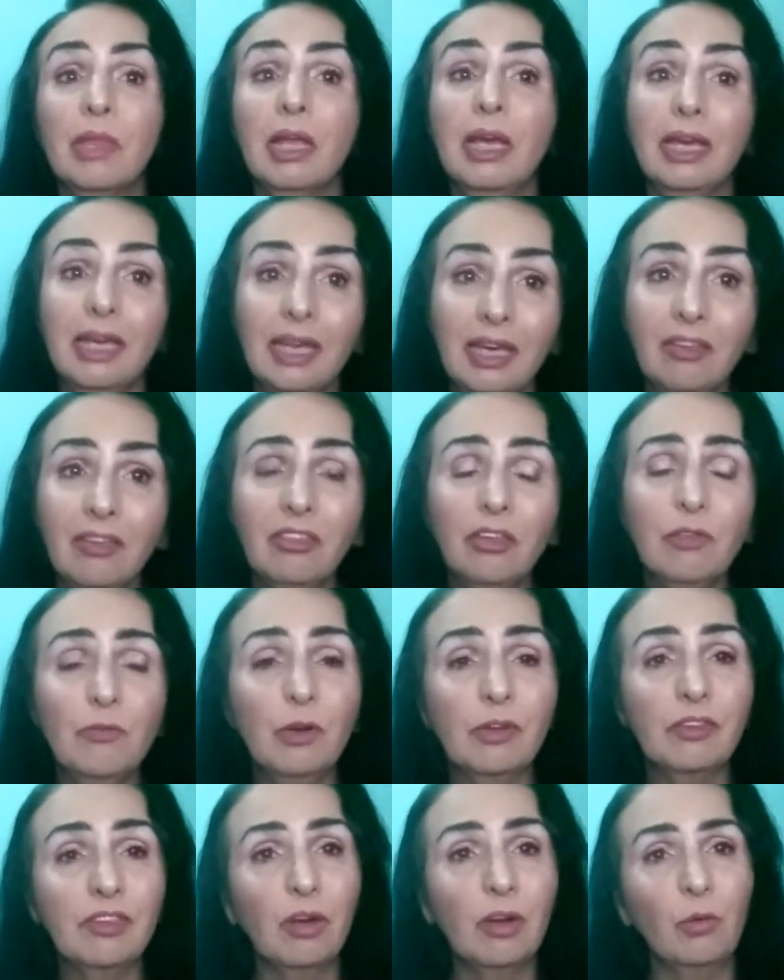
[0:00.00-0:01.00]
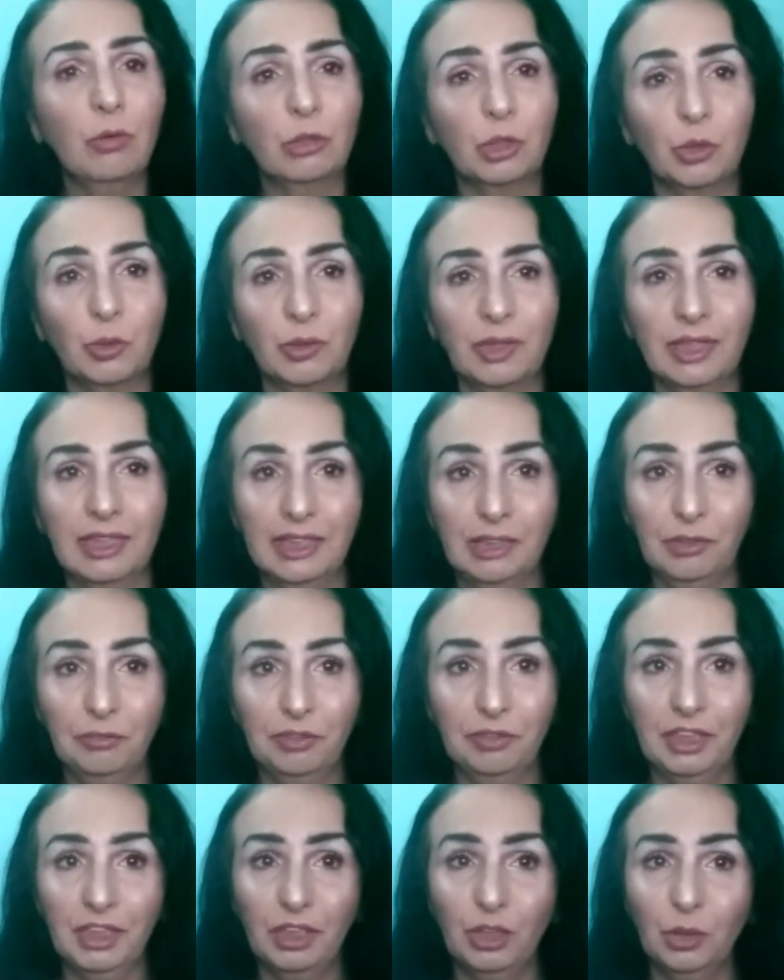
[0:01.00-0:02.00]
E se você gostou desse
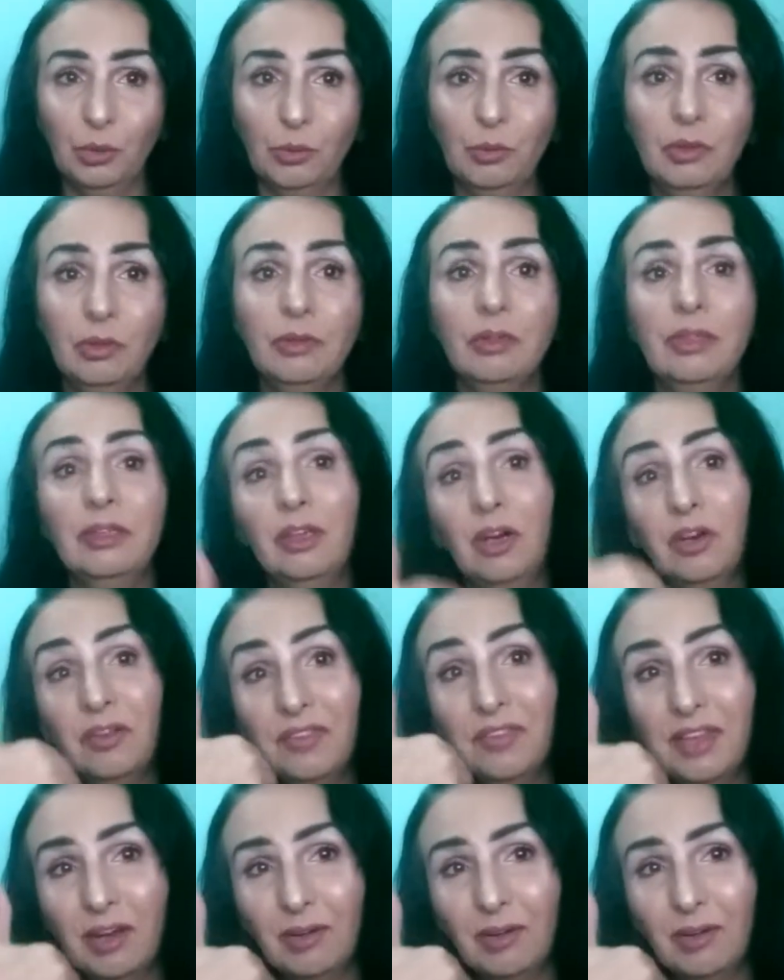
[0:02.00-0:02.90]
vídeo, não